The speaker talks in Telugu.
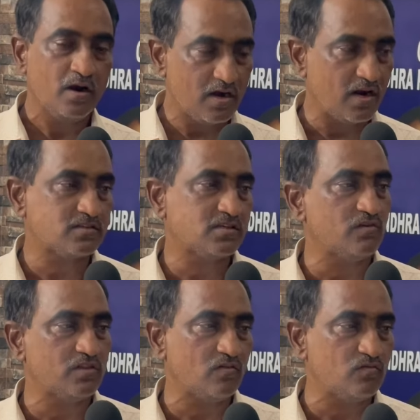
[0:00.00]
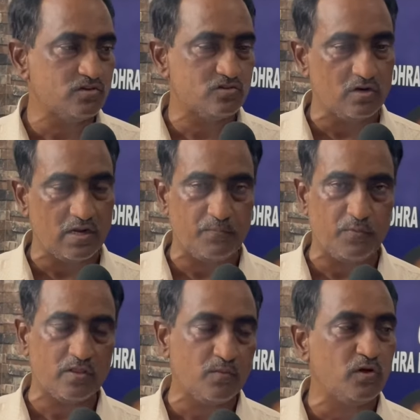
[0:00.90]
డ్రగ్స్ అవి తవ్వచ్చు
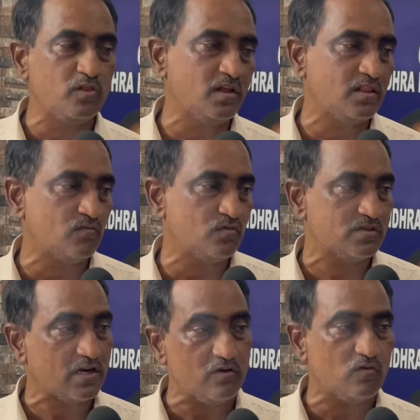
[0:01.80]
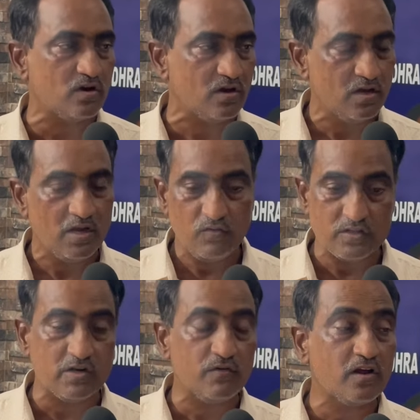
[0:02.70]
లేకపోతే మందు అయితే అవ్వచ్చు అన్నీ కూడా
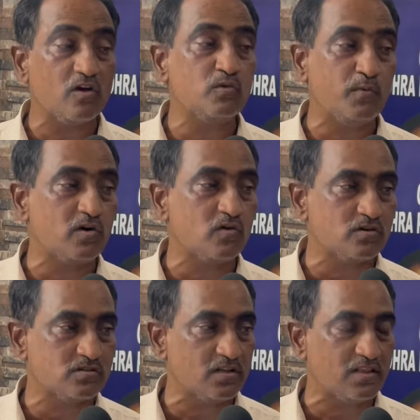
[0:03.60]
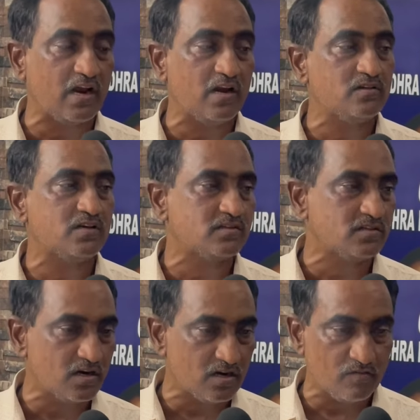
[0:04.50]
విచ్చలవిడిగా అందుబాటులోకి వస్తున్నాయి దాన్ని ఏం
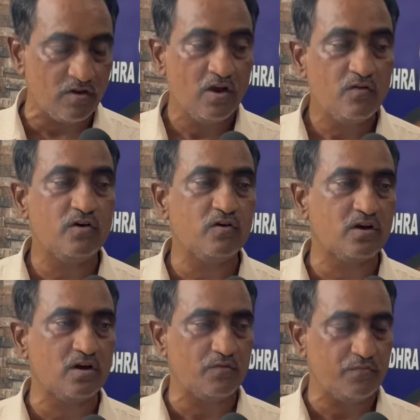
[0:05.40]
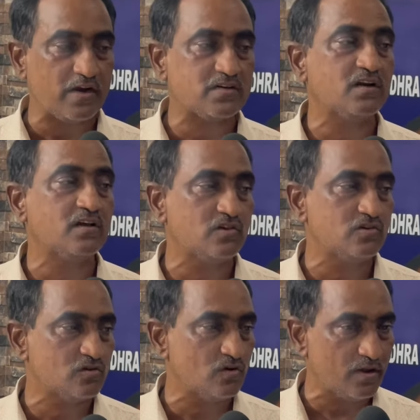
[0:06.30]
చేస్తున్నారంటే వీడు ఒక ఫ్యాషన్గా
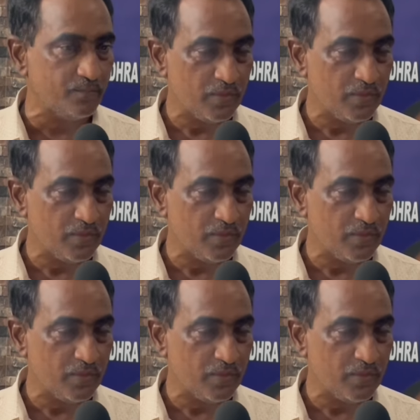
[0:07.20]
తీసుకొని